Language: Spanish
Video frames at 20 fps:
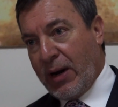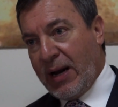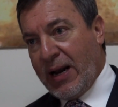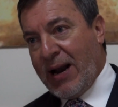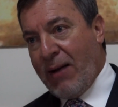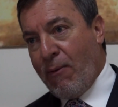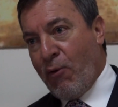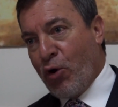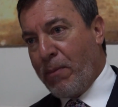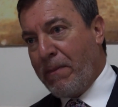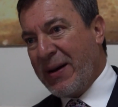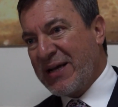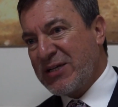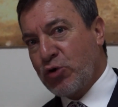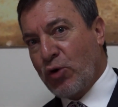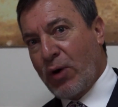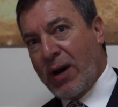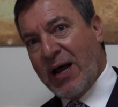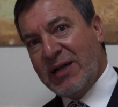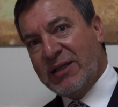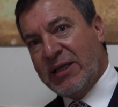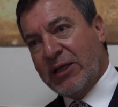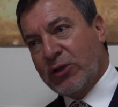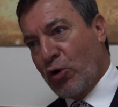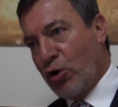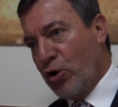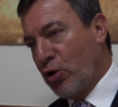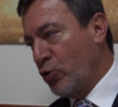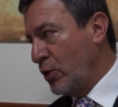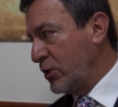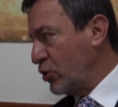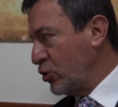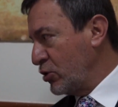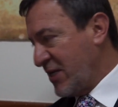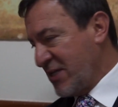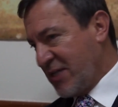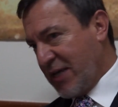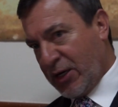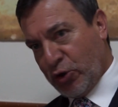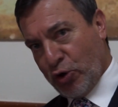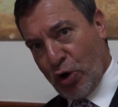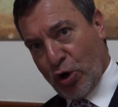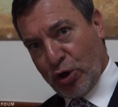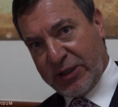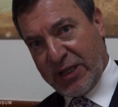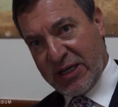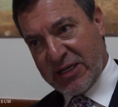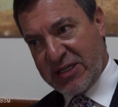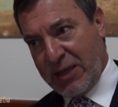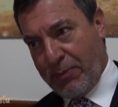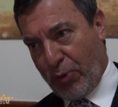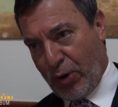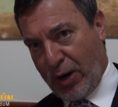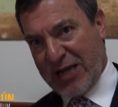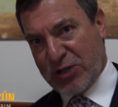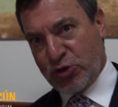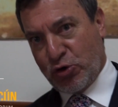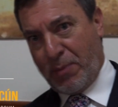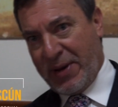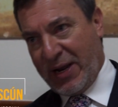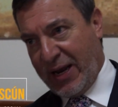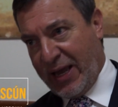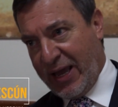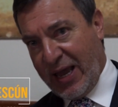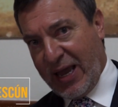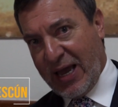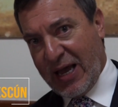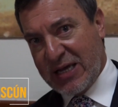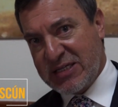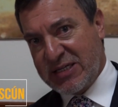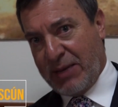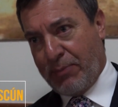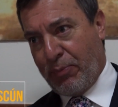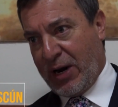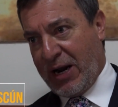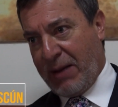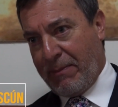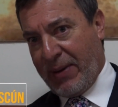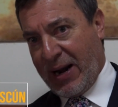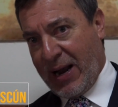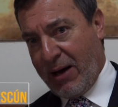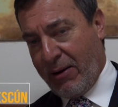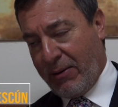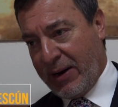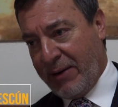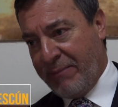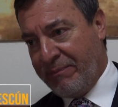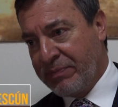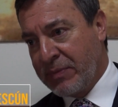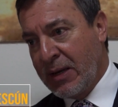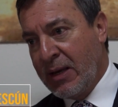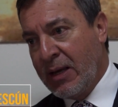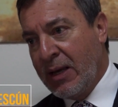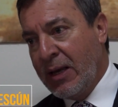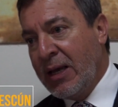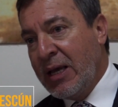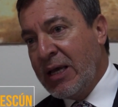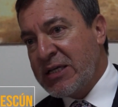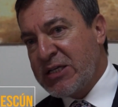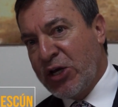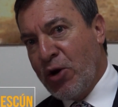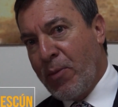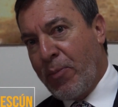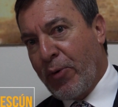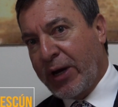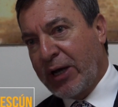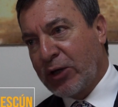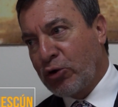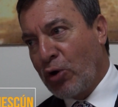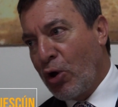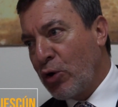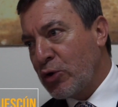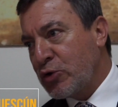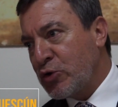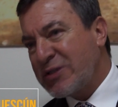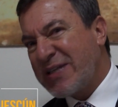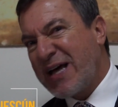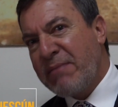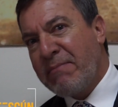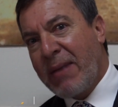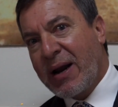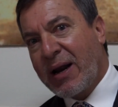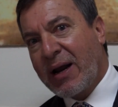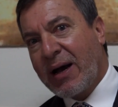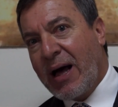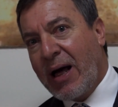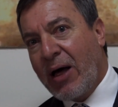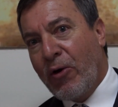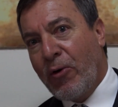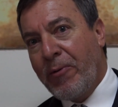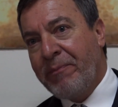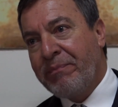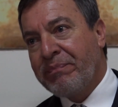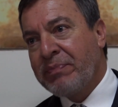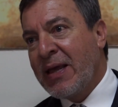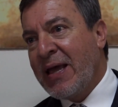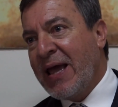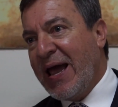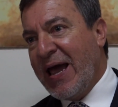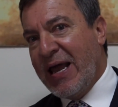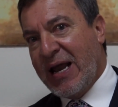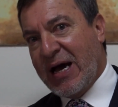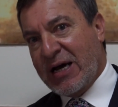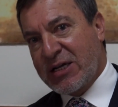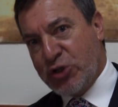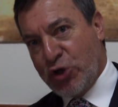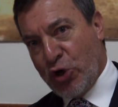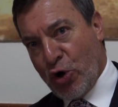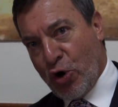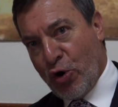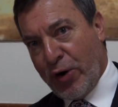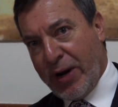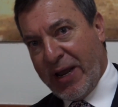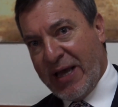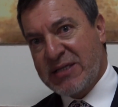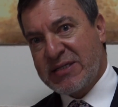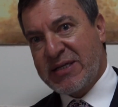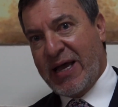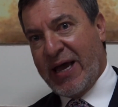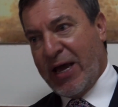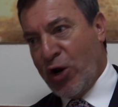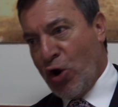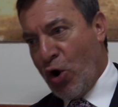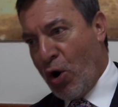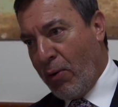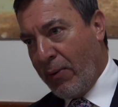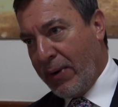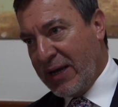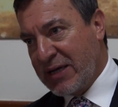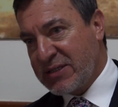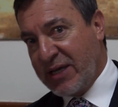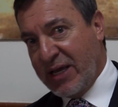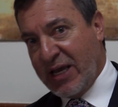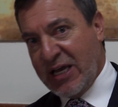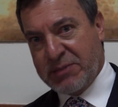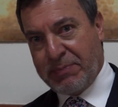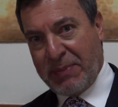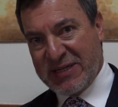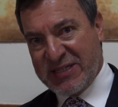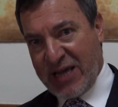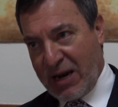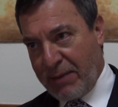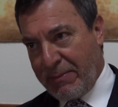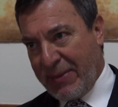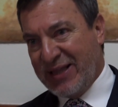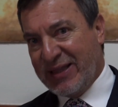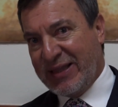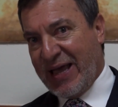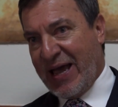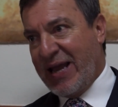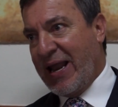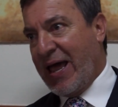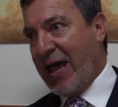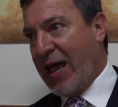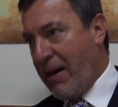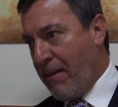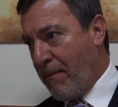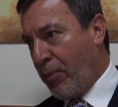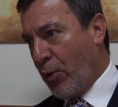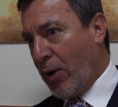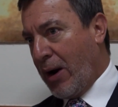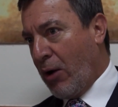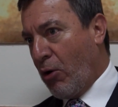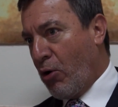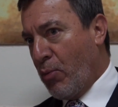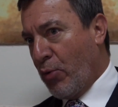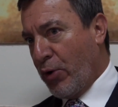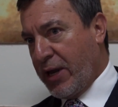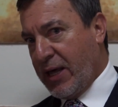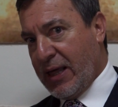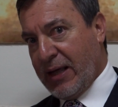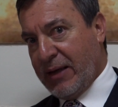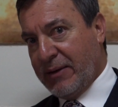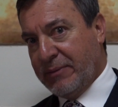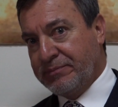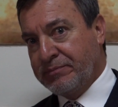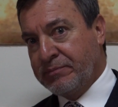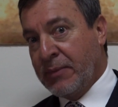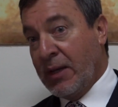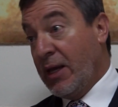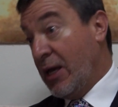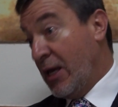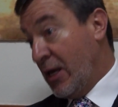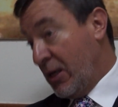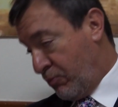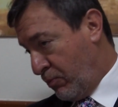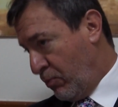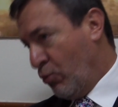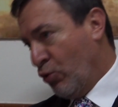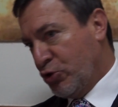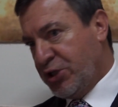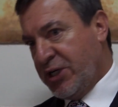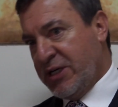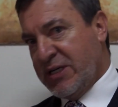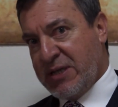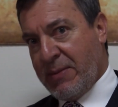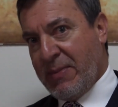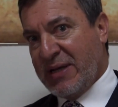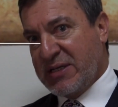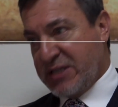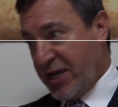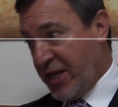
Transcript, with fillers: por la labor pastoral de todos nuestros sacerdotes y por las homilías y por la palabra, sino porque todo eso está enmarcado en acciones, en obras y especialmente en ejemplo a la comunidad y muchísima